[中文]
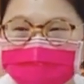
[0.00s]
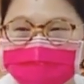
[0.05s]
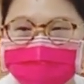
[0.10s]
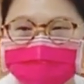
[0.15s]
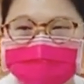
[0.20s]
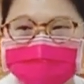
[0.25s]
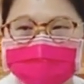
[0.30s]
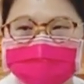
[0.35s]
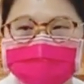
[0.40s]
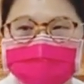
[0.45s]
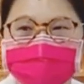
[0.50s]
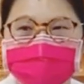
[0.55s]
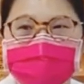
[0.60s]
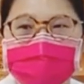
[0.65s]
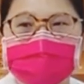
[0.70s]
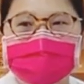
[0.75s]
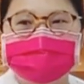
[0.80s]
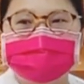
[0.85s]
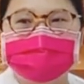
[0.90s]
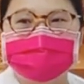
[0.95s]
发诚
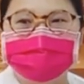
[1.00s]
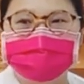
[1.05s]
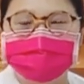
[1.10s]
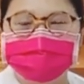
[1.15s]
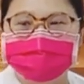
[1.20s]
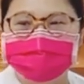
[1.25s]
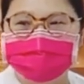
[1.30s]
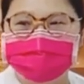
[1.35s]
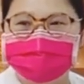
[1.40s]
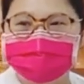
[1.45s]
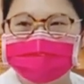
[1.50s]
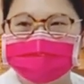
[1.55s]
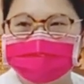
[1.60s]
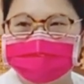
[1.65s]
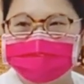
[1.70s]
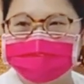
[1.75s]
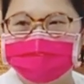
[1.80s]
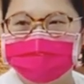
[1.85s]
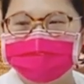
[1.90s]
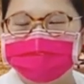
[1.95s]
意的布施，
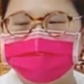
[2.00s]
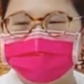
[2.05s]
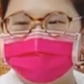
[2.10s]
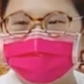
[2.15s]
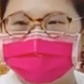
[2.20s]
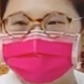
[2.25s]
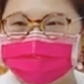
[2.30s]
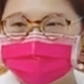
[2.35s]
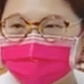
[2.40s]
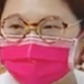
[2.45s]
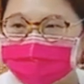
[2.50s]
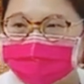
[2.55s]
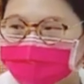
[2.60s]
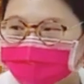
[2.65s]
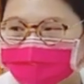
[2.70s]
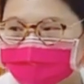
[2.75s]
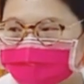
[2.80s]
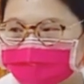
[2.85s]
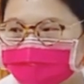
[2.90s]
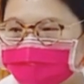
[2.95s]
少少的都
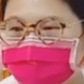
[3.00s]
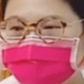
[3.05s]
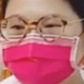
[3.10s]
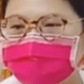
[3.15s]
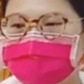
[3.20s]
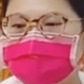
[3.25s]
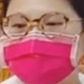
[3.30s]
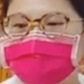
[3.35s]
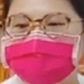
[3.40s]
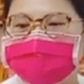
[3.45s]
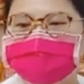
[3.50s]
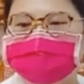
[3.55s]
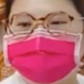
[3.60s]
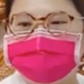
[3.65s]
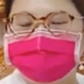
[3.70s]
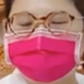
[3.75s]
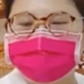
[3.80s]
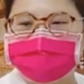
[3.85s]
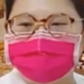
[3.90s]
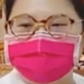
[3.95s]
没有关系，会累
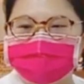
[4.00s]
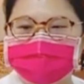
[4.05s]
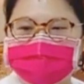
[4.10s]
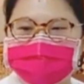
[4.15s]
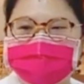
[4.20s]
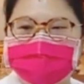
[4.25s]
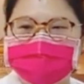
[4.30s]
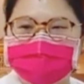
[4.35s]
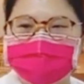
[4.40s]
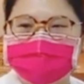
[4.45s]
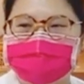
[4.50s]
积出来。